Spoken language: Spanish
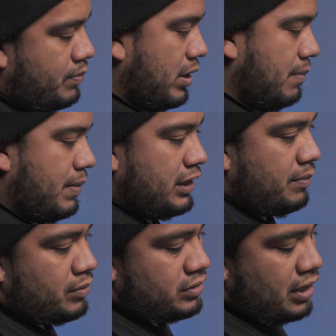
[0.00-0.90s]
por la parte
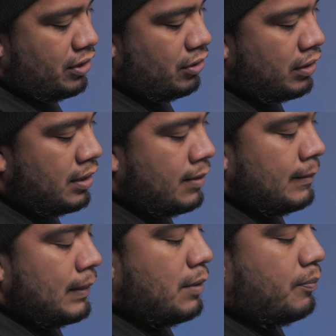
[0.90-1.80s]
posterior
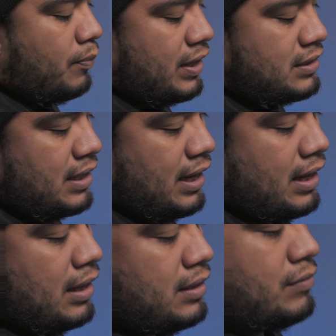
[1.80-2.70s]
pues eh,